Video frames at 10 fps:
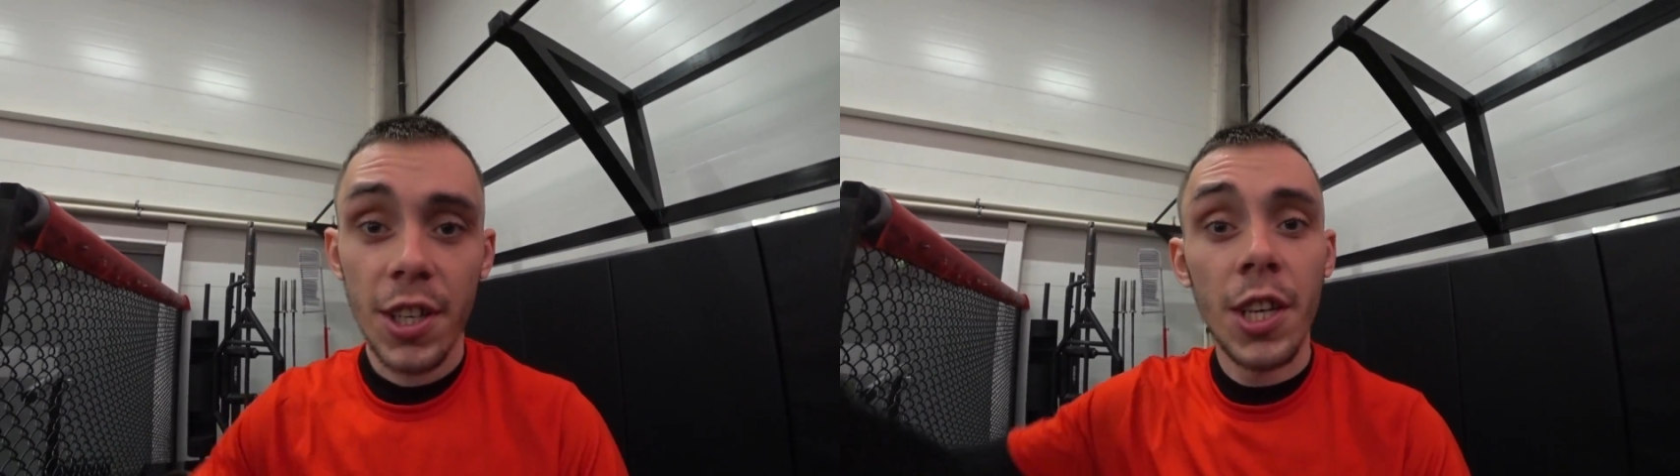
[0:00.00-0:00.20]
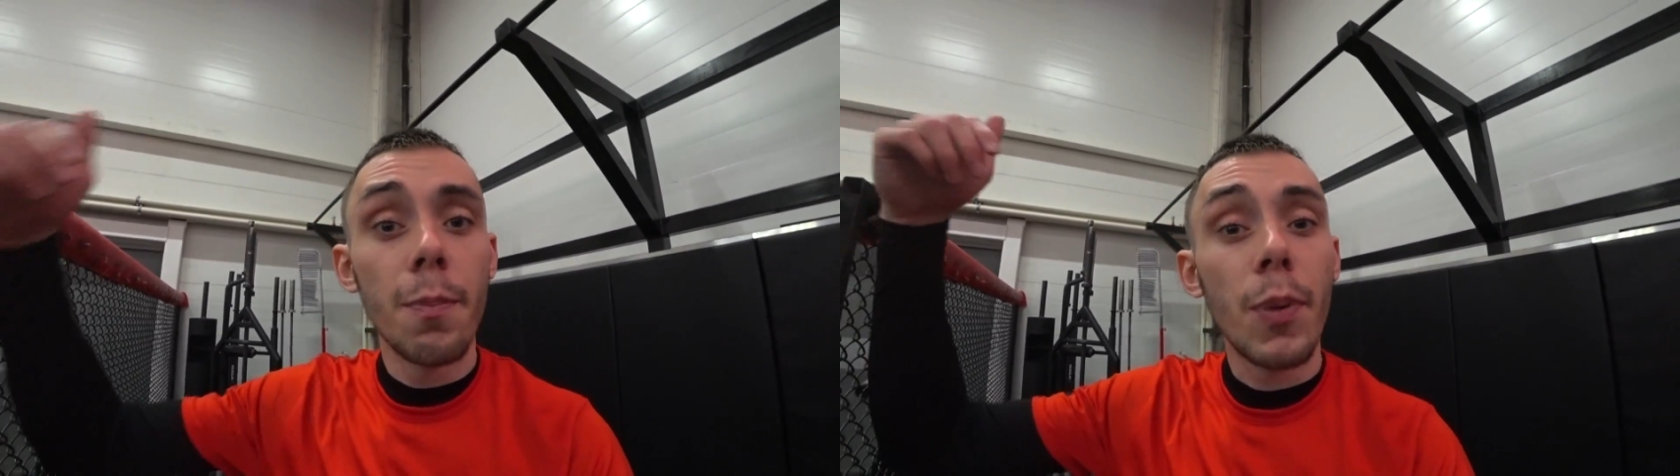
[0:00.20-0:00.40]

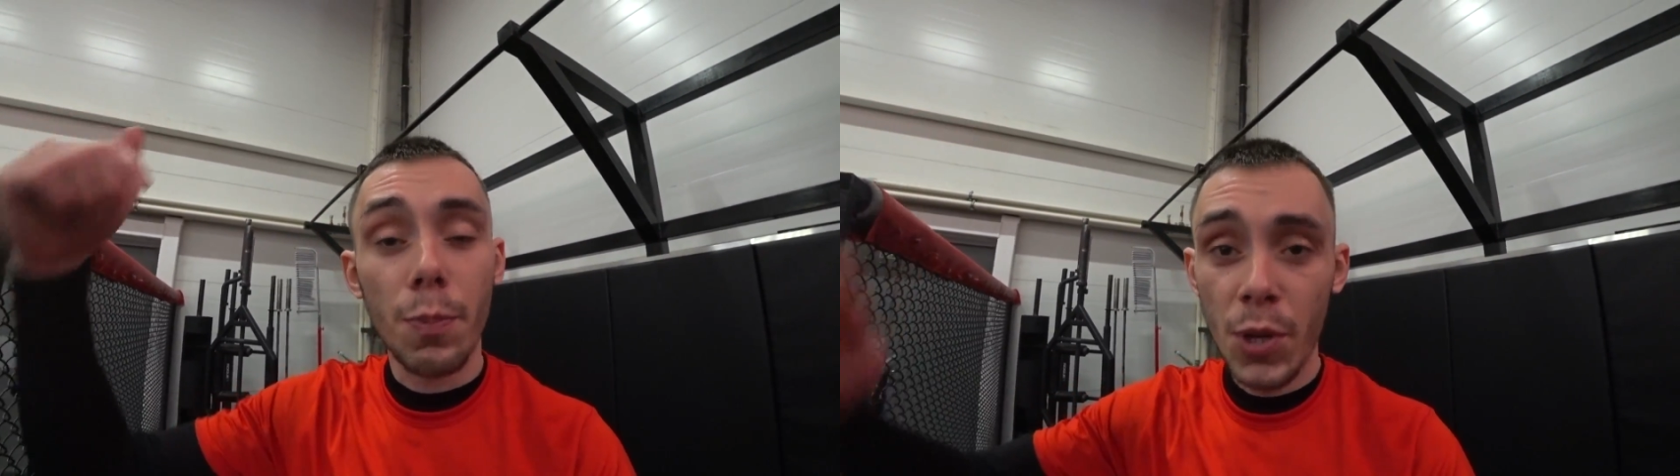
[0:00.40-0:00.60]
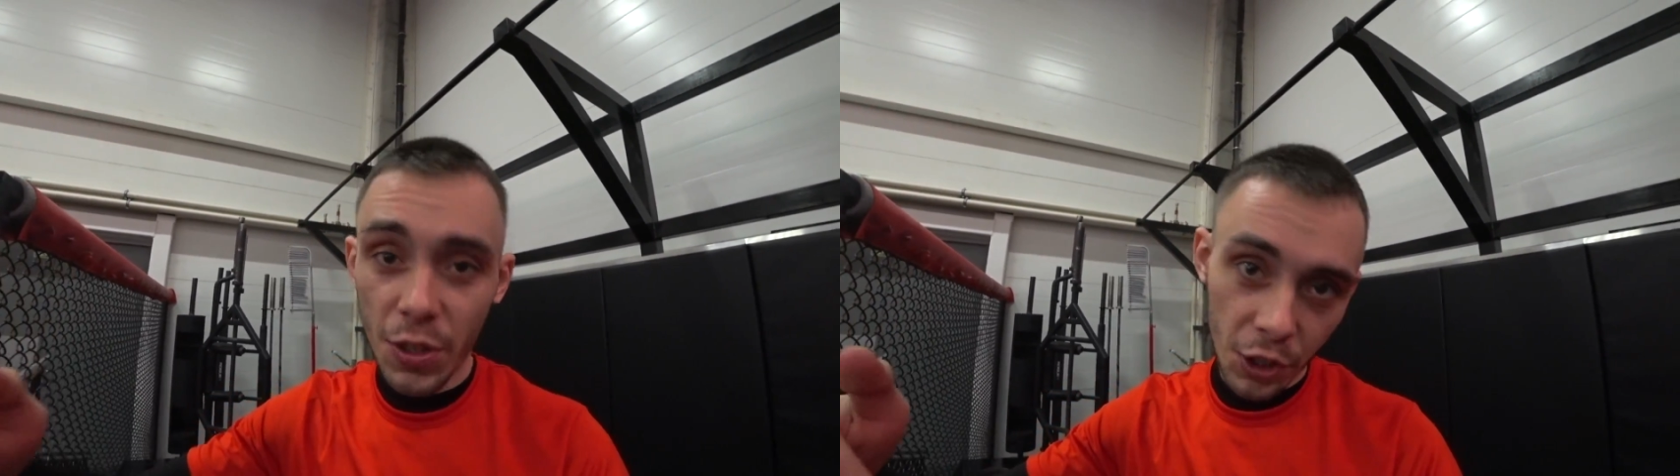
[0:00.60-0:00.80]
и
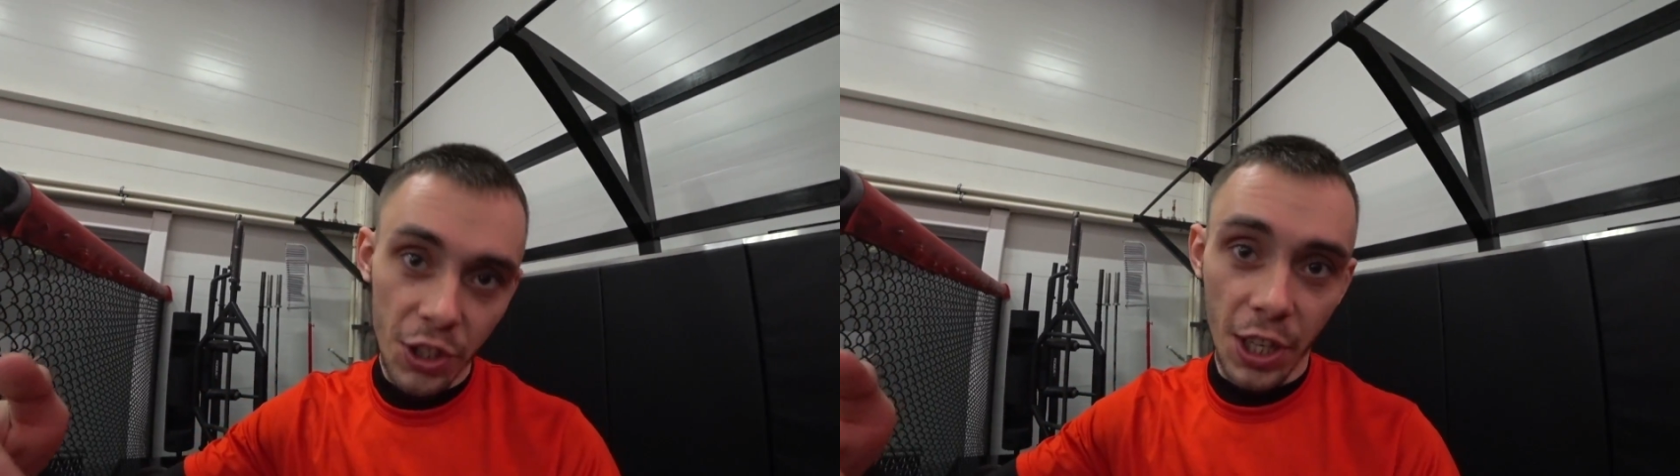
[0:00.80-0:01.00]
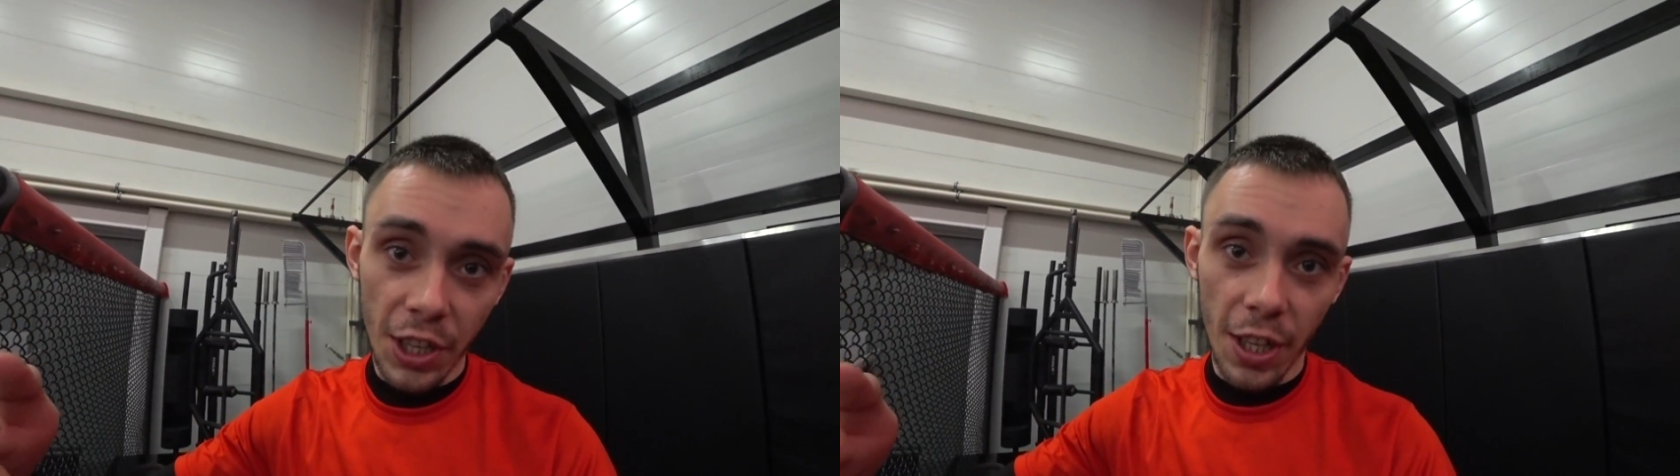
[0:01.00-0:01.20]

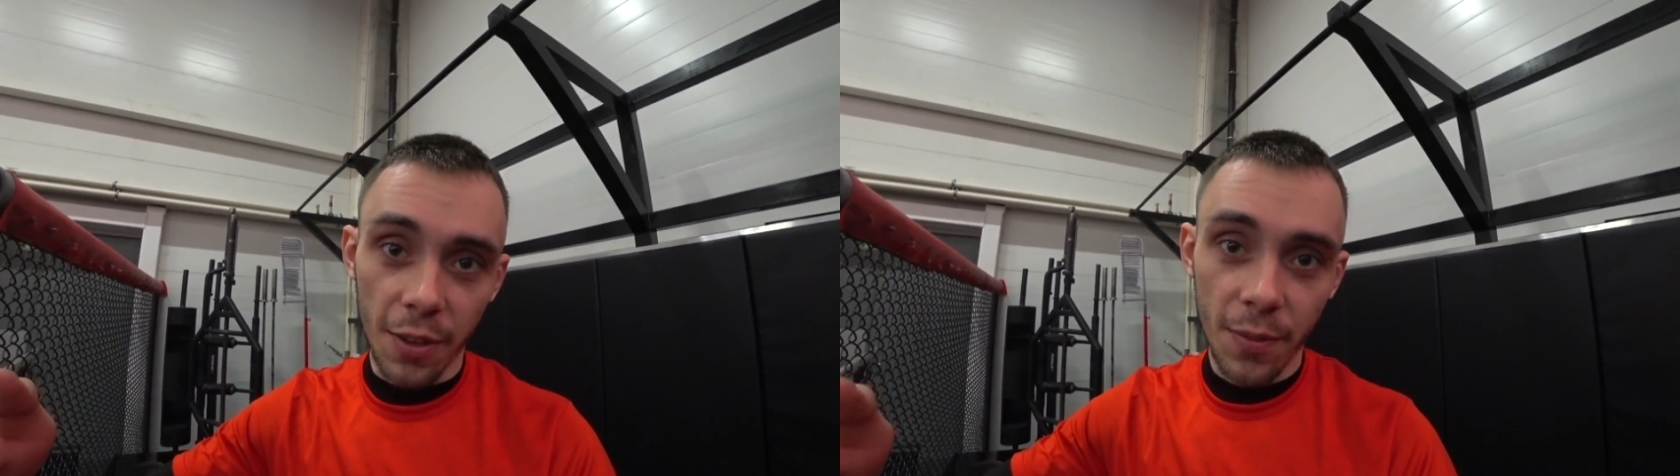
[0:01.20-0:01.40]
подписывайтесь на канал.